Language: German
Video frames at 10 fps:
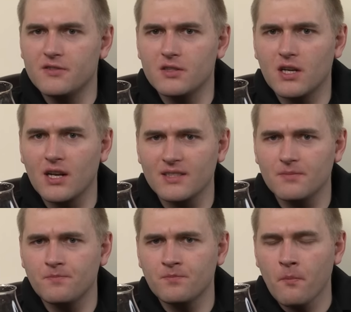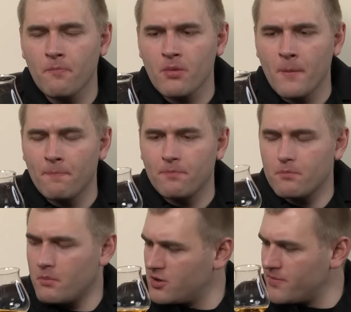finden klasse.
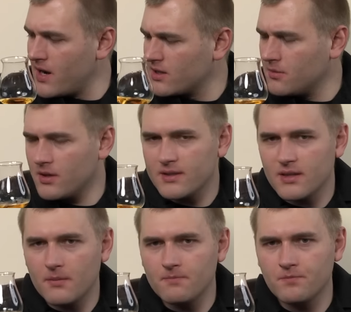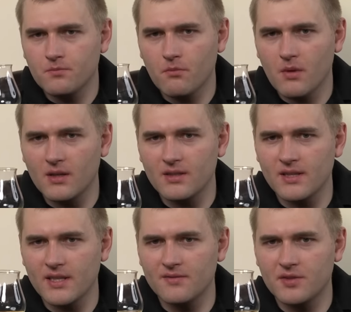Man merkt aber, dass er, dass er
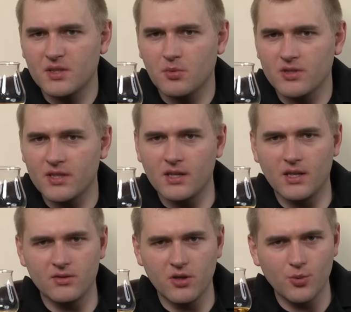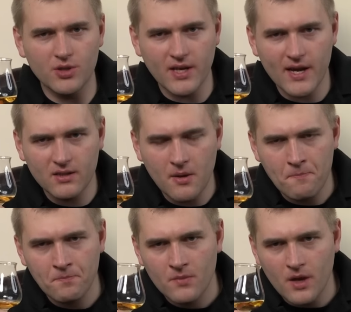46% hat. Also er überträgt
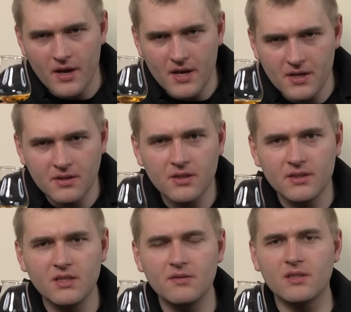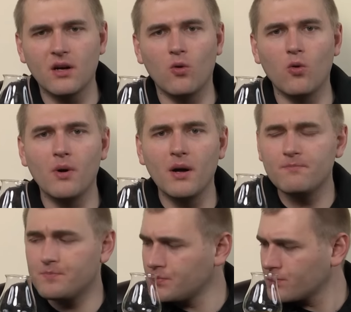intensives
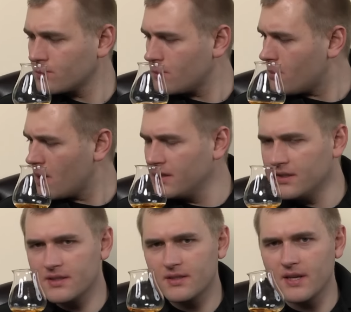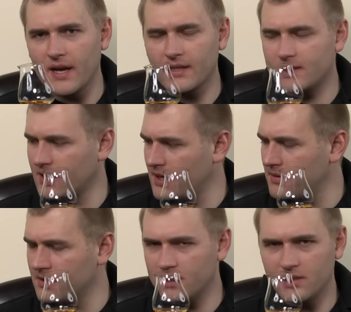Aroma, ist extrem
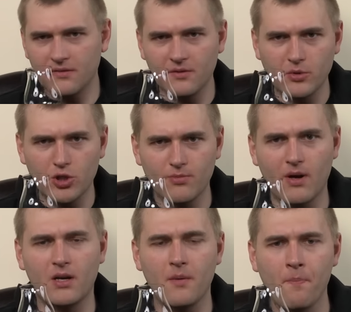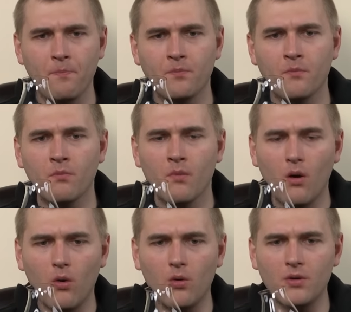intensiv im Geschmack
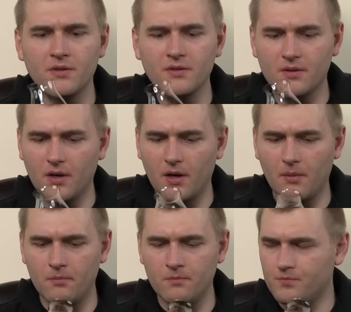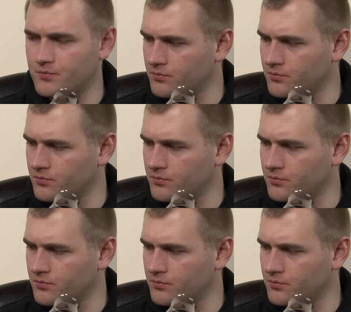und ähm,